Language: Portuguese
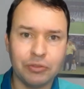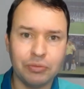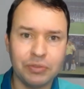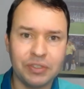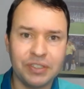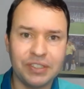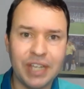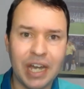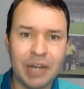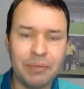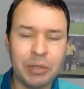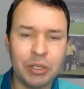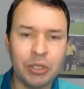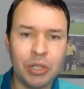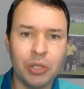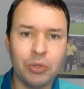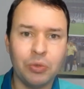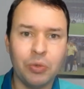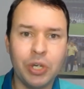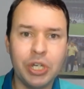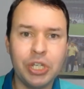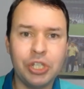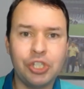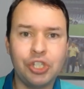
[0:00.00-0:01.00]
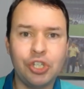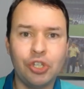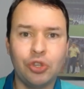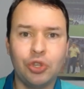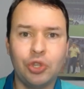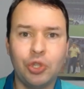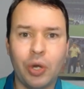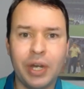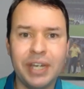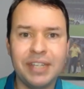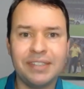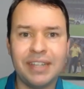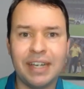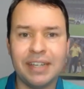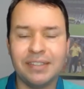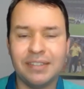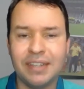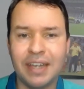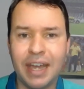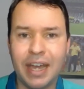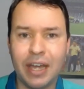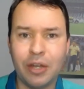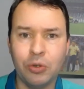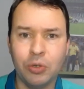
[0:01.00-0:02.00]
um sábado à noite, 2 a
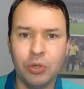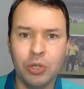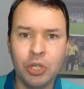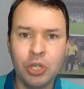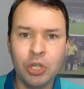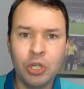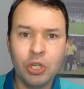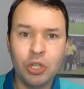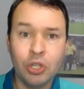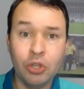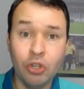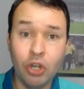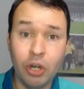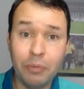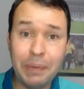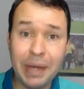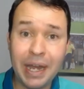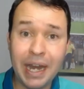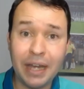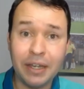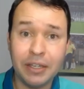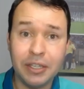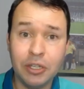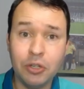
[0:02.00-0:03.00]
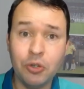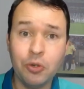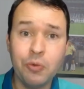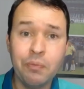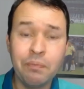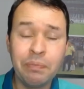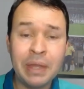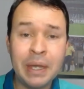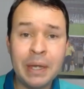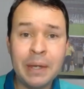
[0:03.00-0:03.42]
0 no Beira-Rio,